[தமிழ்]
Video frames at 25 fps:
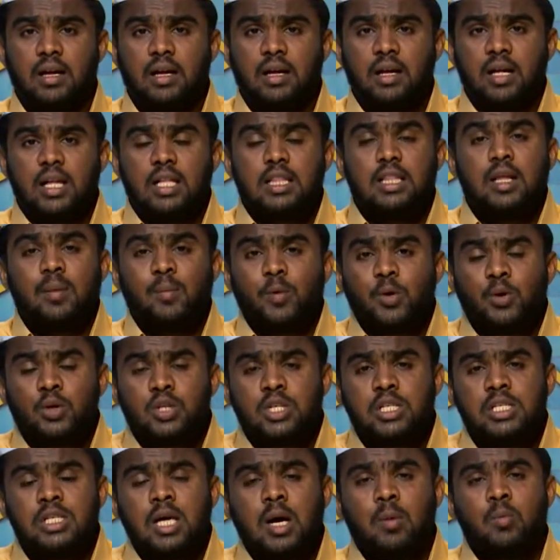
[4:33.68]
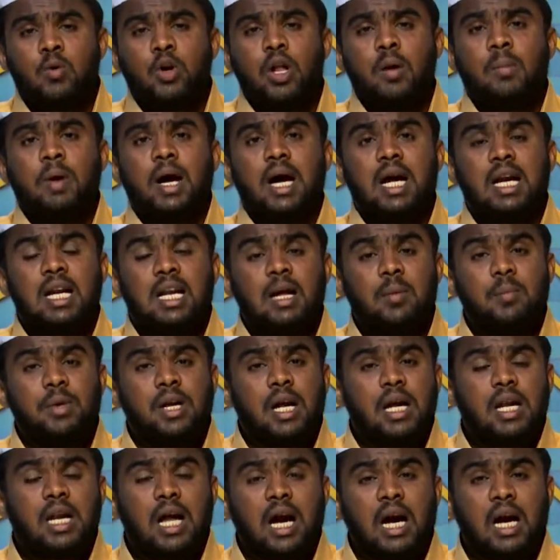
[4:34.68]
இந்த மோஜிசா மூலமாக
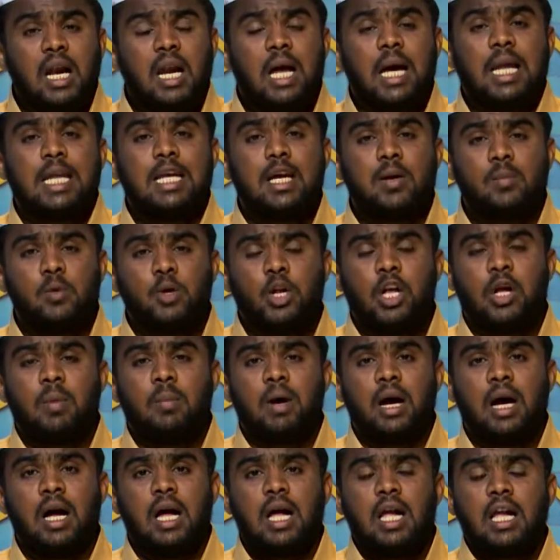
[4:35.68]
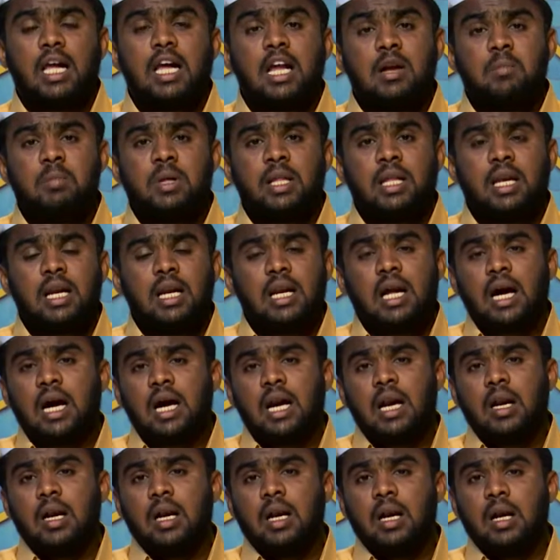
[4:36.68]
நபியை நாங்கள் அறிய முடியுமா என்பதனை
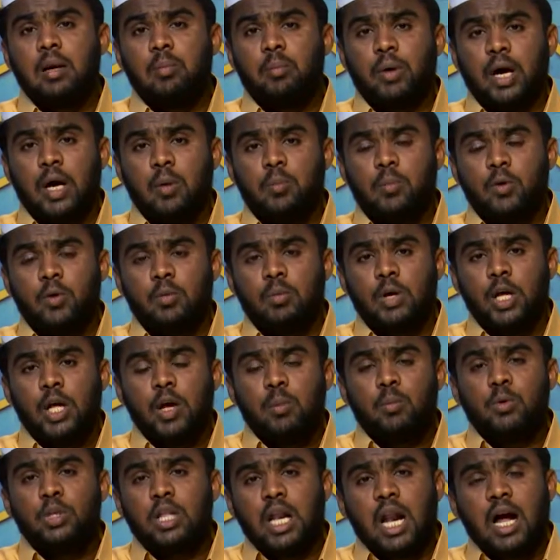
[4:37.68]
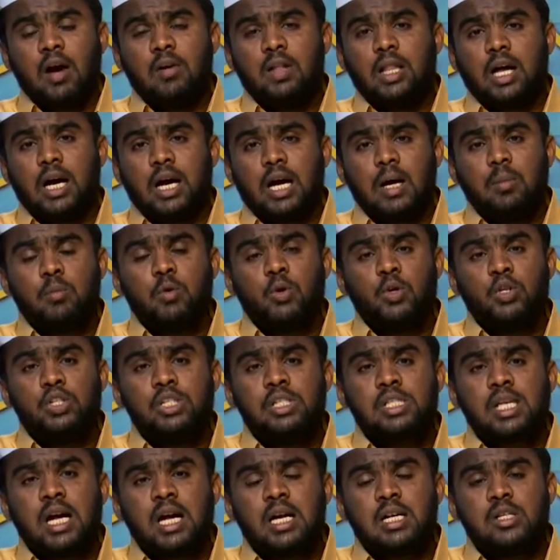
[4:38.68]
நாங்கள் பார்ப்போம் முதலாவதாக
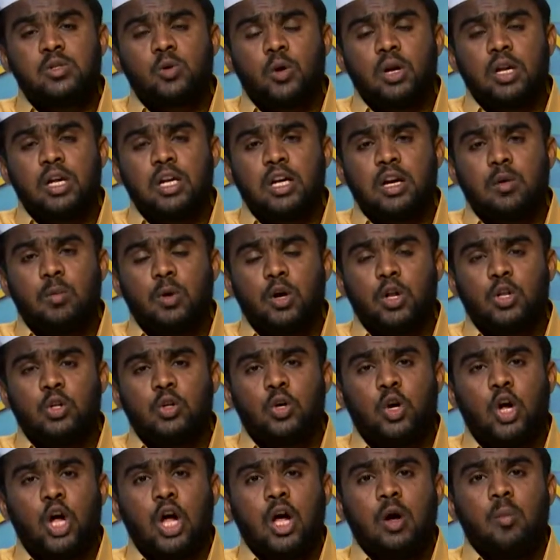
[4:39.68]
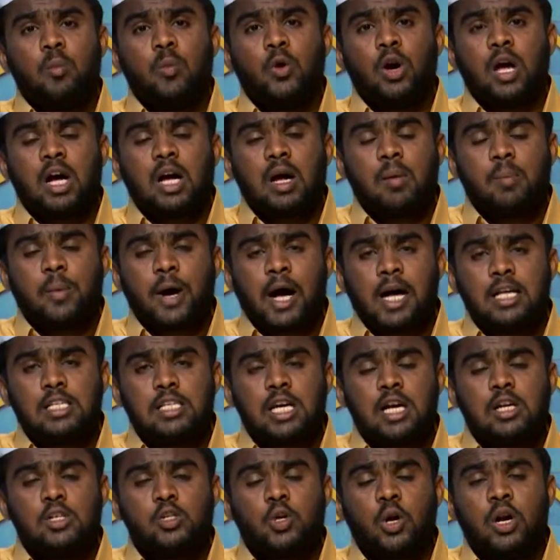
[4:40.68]
மோஜிசா என்று சொல்லுகின்ற பொழுது புழக்க
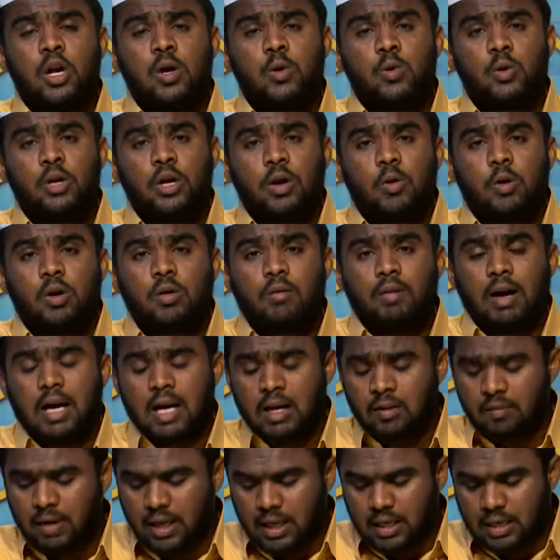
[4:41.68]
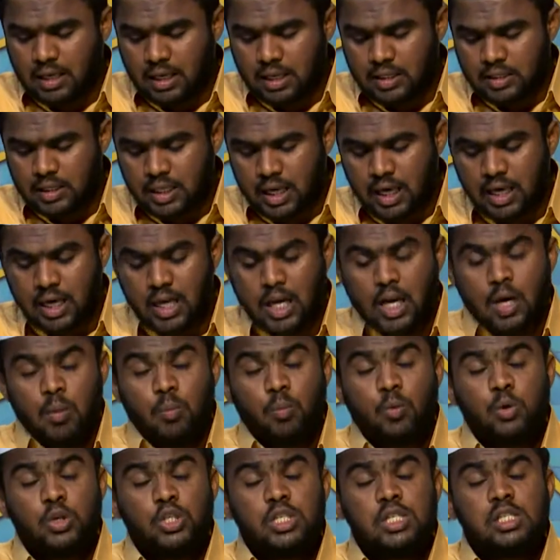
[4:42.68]
பாசையில் சொல்லக்கூடிய ஒரு வரைவிலக்கணம் தான்
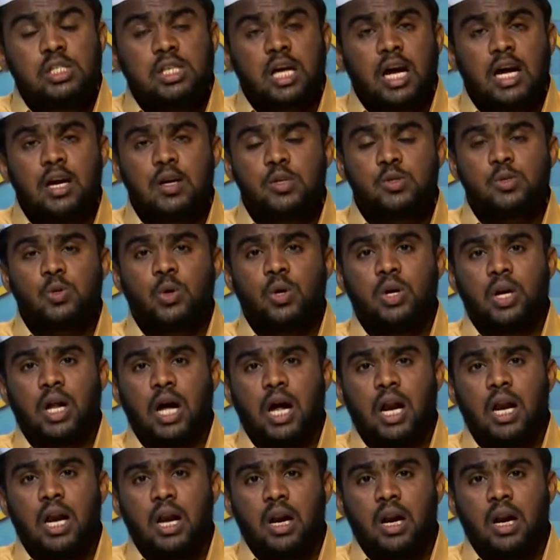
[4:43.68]
மோஜிசா என்று சொன்னால்